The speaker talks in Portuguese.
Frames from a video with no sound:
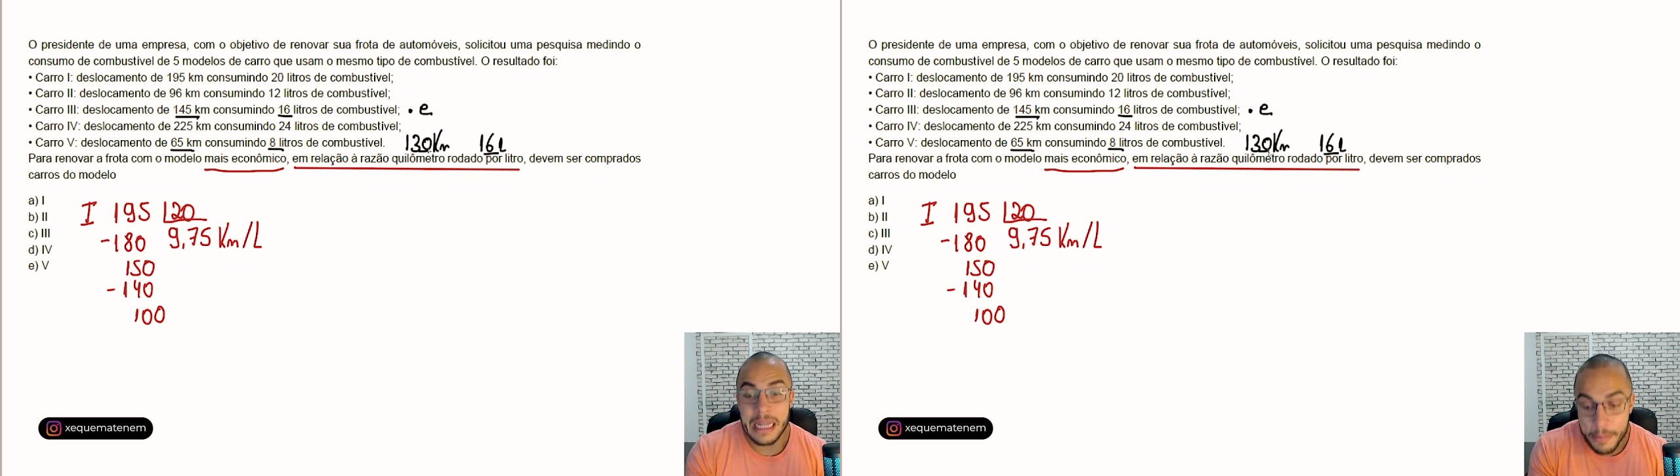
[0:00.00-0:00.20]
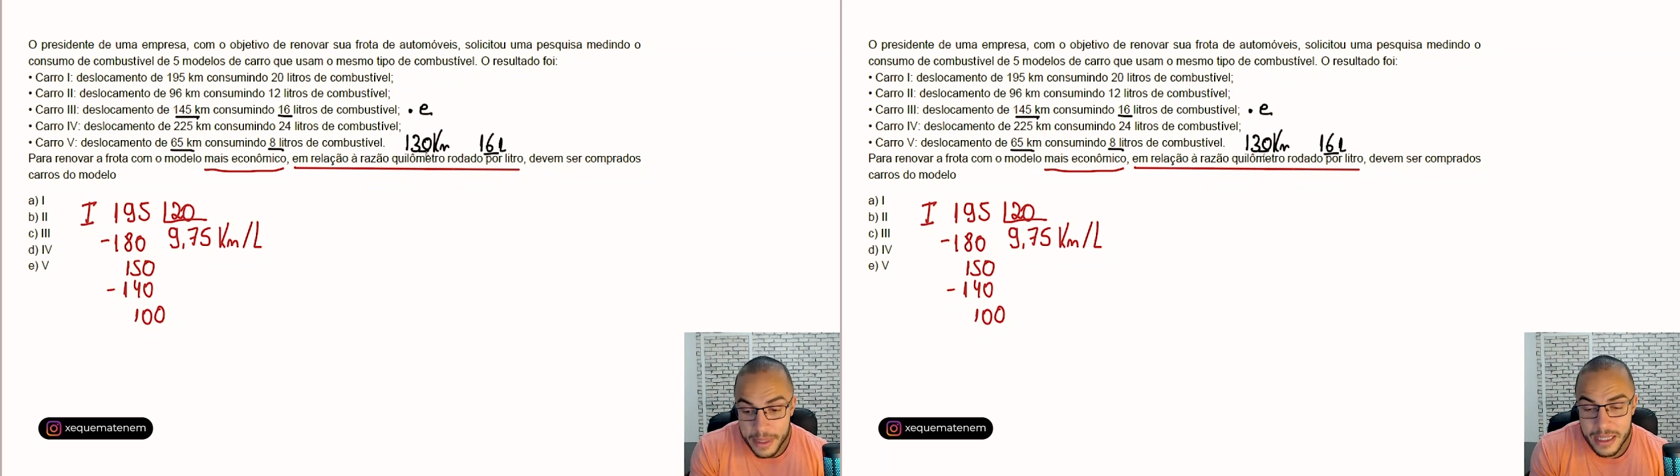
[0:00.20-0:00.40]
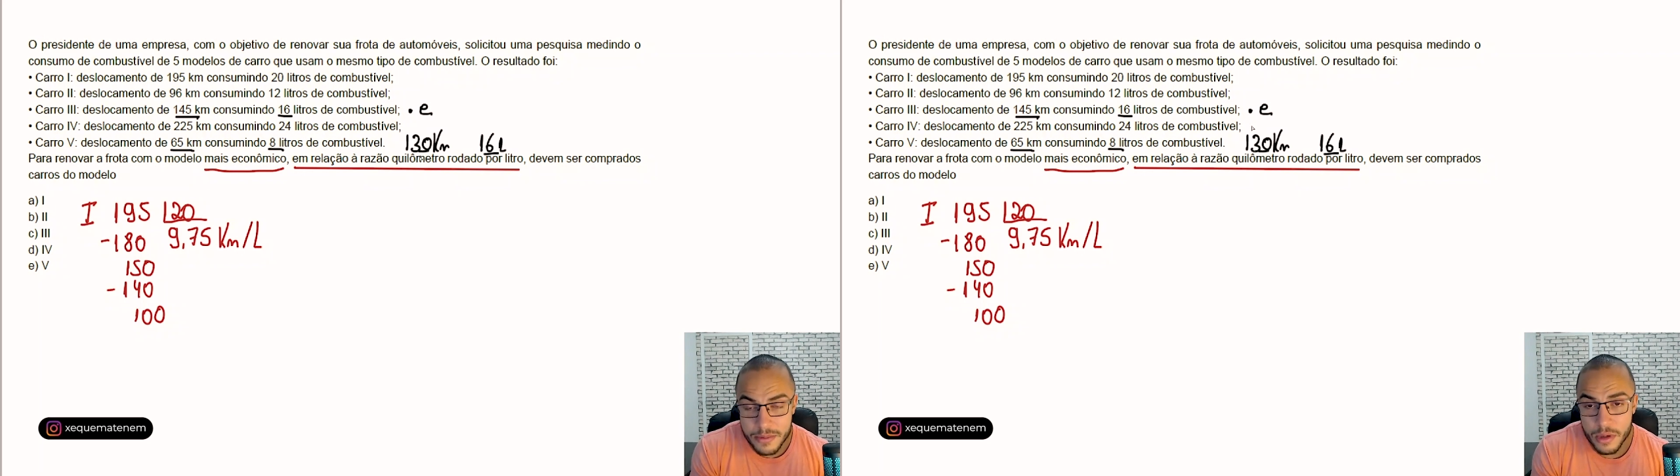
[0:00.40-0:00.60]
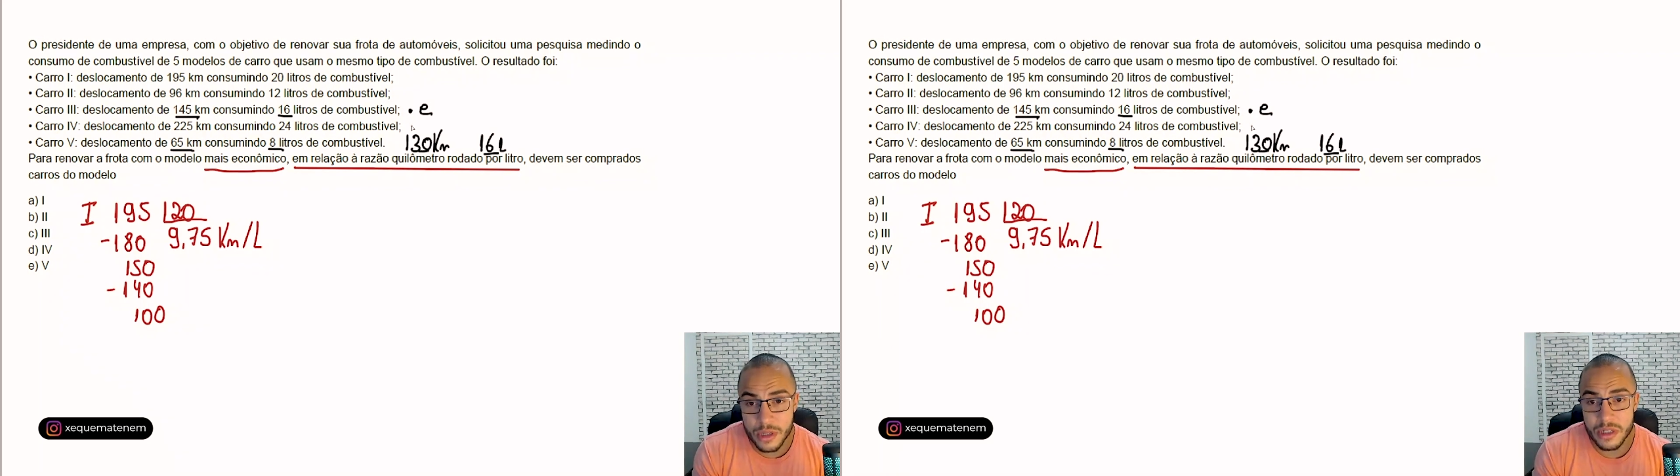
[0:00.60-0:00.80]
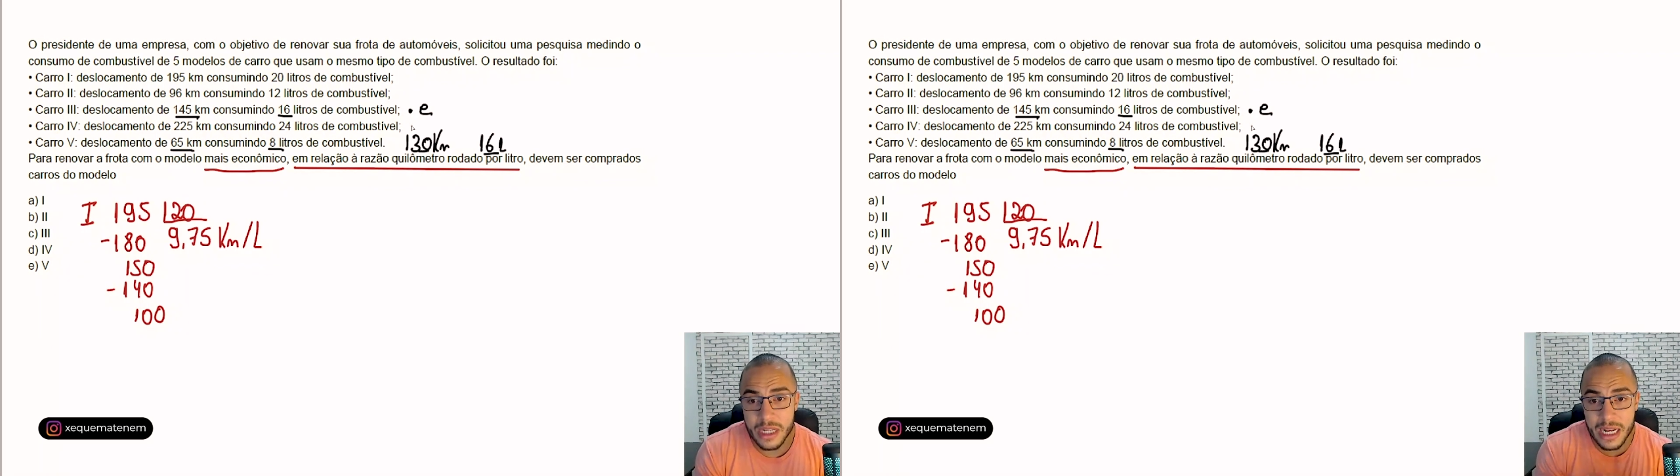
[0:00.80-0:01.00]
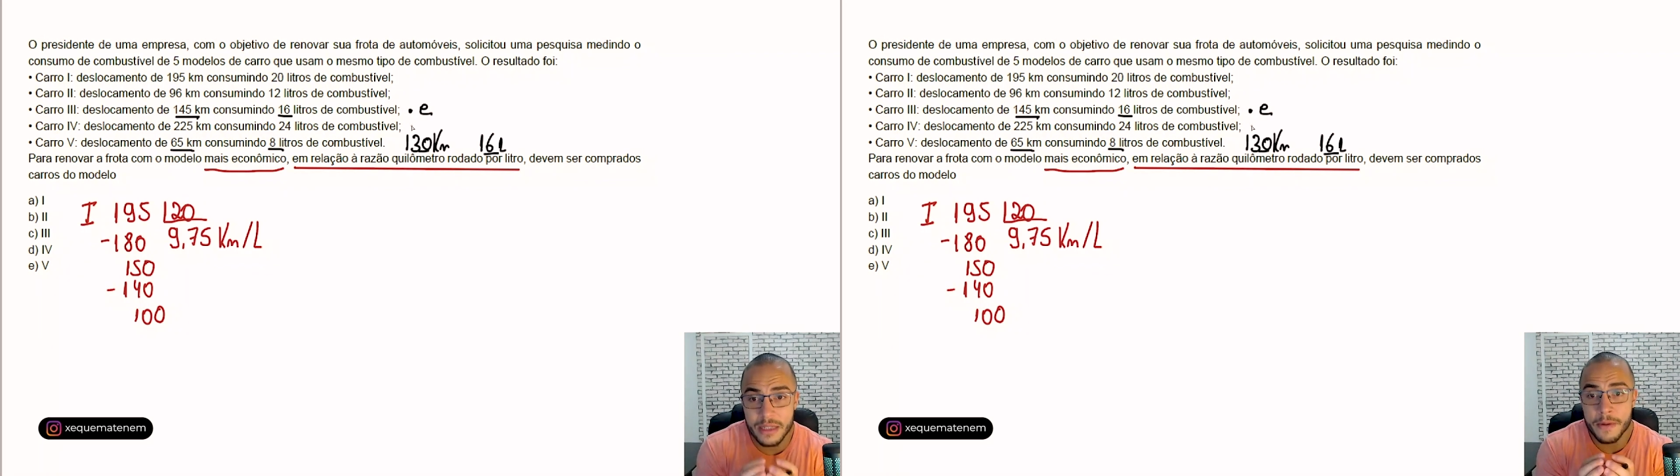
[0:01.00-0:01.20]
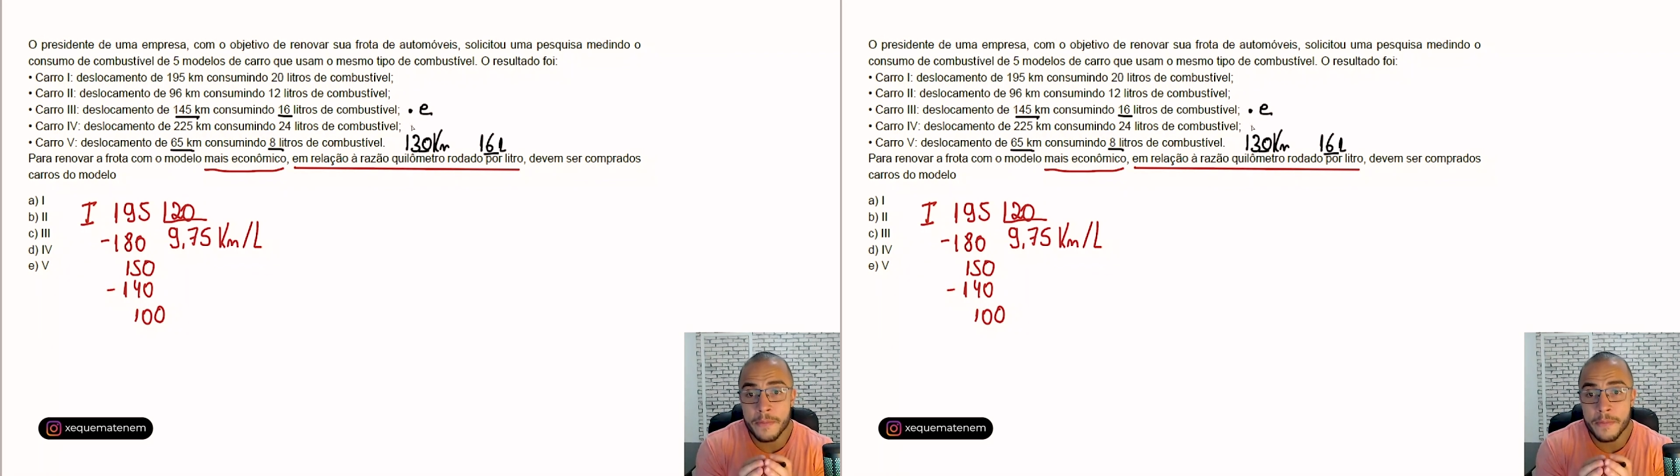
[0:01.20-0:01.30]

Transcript: mesma quantidade